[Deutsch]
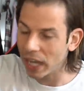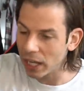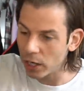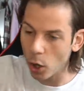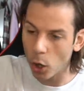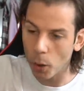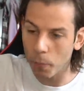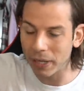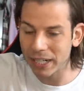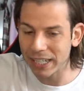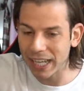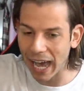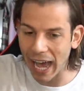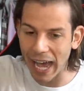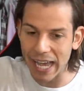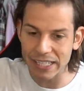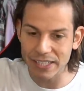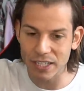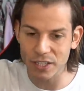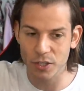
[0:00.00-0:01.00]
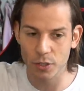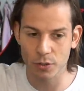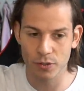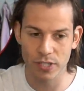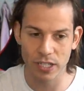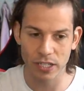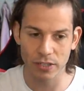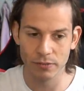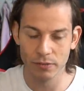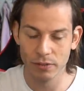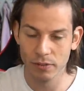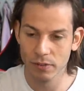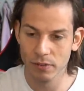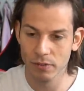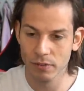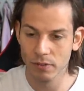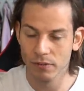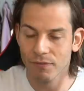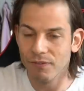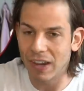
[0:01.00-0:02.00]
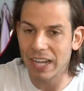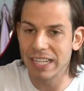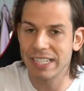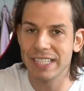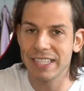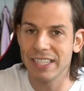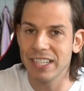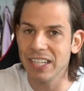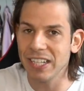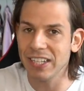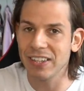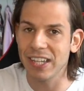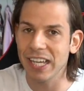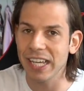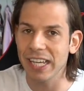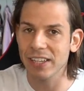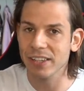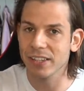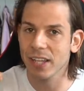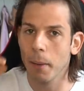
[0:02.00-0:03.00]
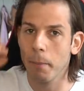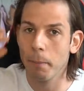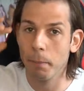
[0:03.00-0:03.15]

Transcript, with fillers: dann nochmal Kreise zu ziehen, was die Idee hinter